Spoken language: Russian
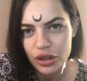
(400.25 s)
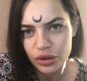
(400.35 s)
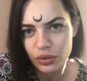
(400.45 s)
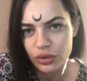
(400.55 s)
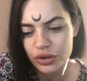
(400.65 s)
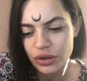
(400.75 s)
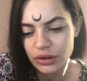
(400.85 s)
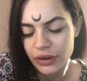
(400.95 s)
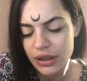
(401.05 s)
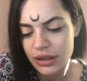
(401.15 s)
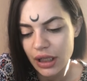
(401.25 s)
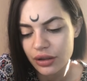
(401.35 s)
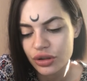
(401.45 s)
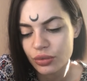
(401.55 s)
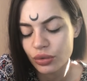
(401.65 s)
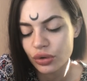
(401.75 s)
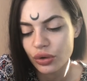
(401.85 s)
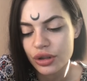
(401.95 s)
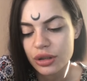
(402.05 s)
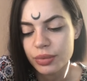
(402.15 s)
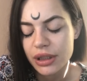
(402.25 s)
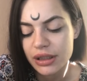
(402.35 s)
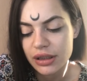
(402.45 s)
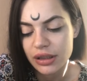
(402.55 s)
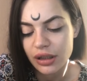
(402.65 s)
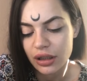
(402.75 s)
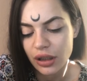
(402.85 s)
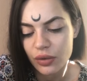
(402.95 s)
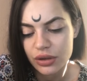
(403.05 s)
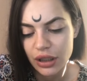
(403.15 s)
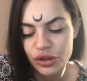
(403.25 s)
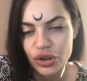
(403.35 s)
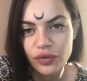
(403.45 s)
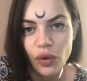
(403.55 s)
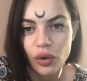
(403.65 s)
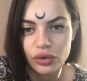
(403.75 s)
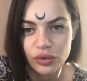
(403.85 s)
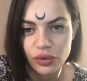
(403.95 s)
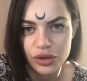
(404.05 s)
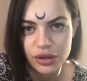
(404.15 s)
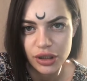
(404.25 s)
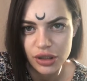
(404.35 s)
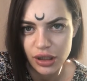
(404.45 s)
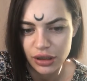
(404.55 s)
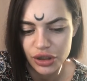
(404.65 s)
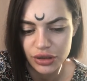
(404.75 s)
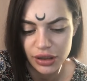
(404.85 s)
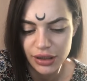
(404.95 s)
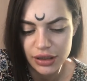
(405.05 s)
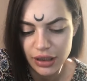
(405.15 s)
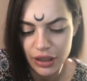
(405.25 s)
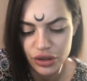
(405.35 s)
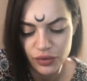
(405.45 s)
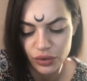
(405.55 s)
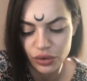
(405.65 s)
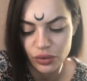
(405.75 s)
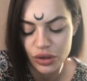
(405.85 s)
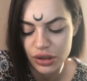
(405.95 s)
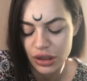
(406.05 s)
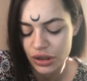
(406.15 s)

что человек знает, к чему он хочет прийти, когда он знает, чего он хочет, нежели когда человек не знает, чего он хочет.